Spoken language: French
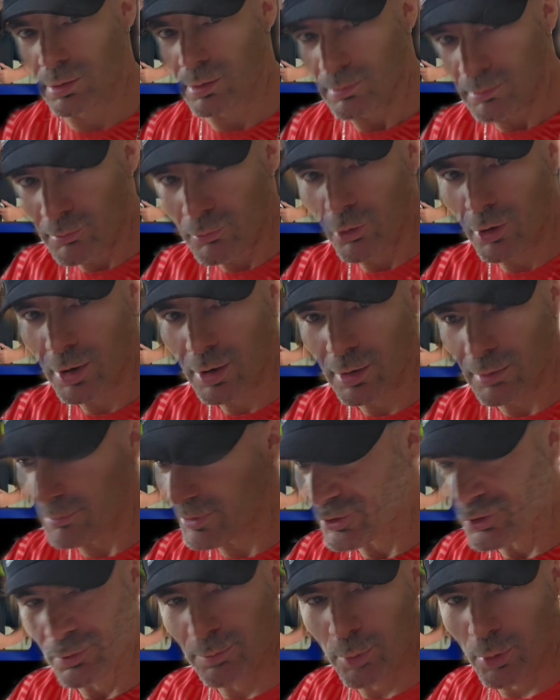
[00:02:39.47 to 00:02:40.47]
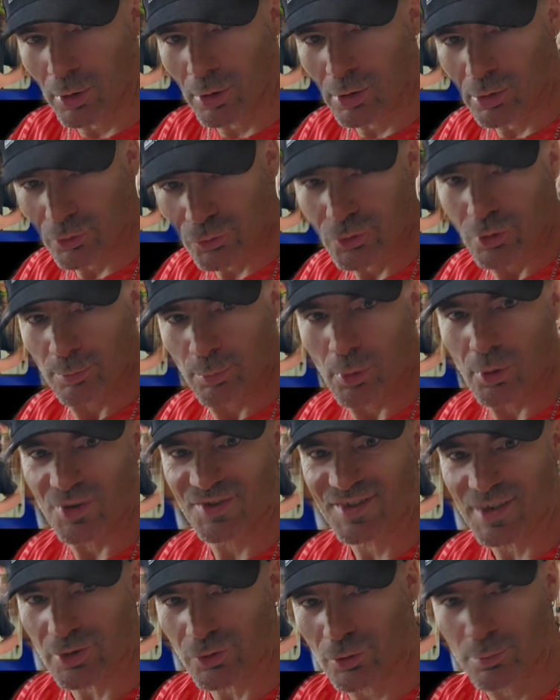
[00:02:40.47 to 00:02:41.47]
moi, mais je prends, je prends
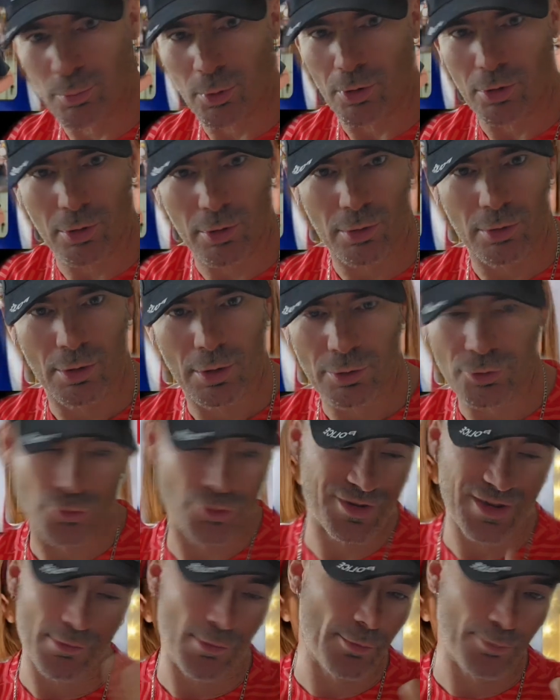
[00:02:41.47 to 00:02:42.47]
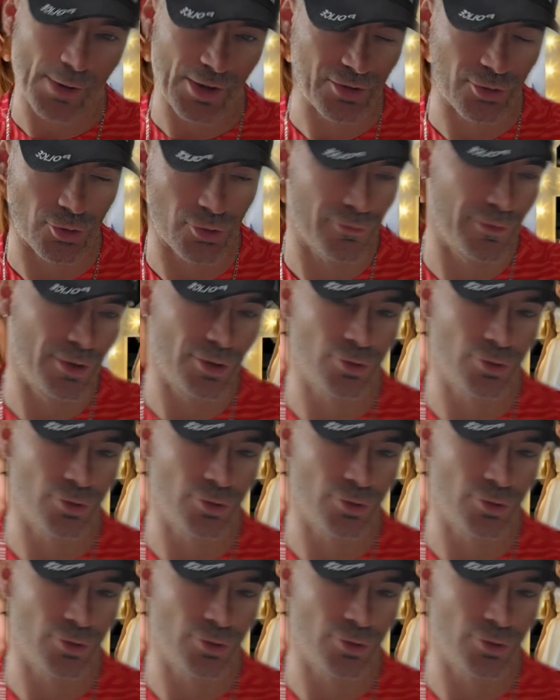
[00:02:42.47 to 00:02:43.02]
ça, je prends, je sais même pas ce que je fais,